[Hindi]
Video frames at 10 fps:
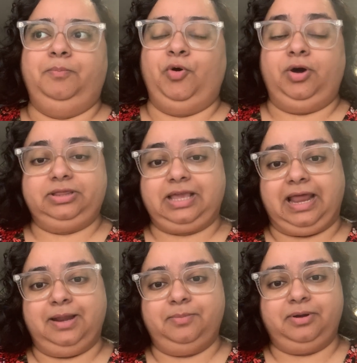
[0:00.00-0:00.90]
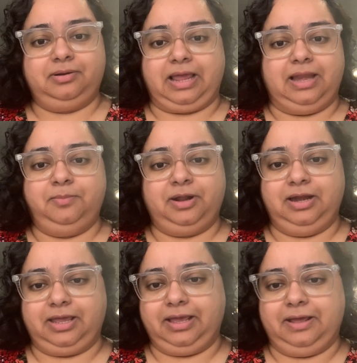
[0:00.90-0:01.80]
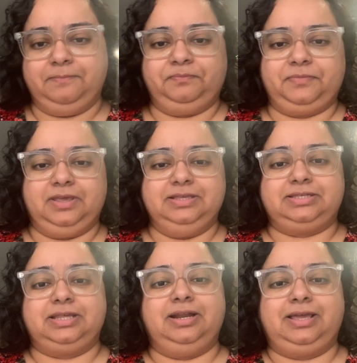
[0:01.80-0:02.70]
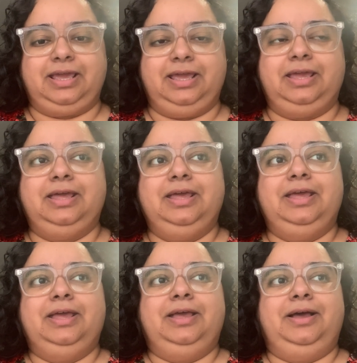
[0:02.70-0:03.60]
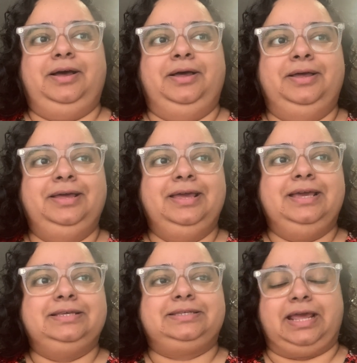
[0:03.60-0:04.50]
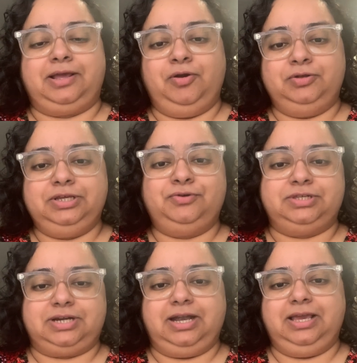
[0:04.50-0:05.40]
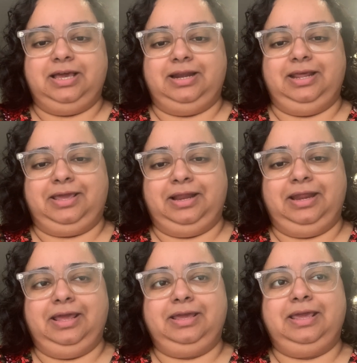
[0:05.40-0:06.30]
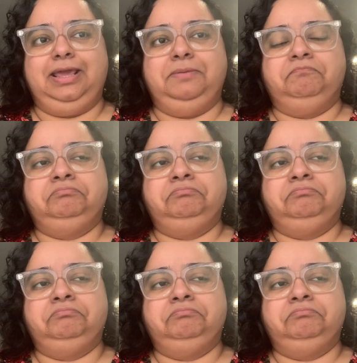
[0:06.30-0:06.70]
बहुत कैलिबर कैलिबर लगेगा इस तरह के साइकोलॉजी को स्टडी करने के लिए कि